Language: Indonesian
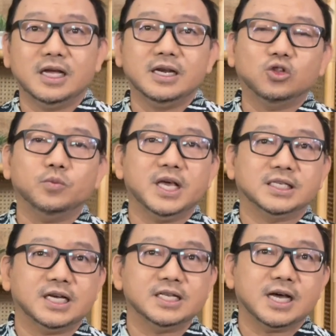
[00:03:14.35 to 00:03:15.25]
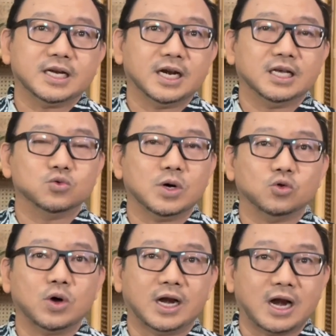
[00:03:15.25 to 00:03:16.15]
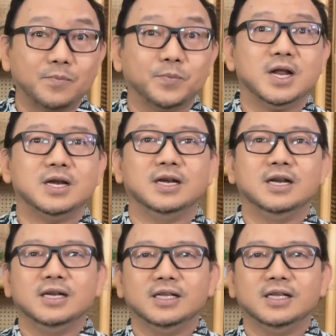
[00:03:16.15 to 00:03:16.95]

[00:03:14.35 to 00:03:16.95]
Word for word: dan itu biasanya adalah suatu harapan